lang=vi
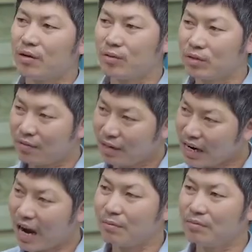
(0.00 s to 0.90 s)
sau đó chúng ta phải
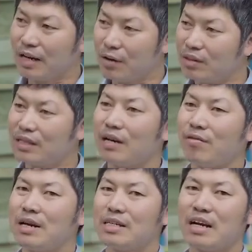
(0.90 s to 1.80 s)
đi khám nếu như ta
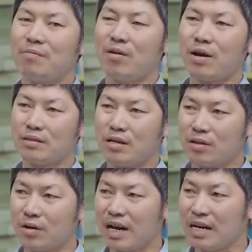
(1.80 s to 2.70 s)
đã phát hiện ra bị loãng
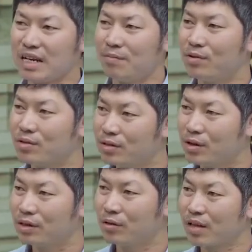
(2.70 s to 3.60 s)
xương rồi hay là giảm mật độ xương
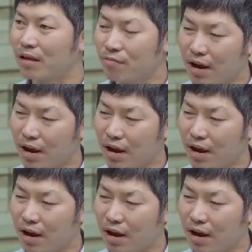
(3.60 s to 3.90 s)
rồi thì chúng ta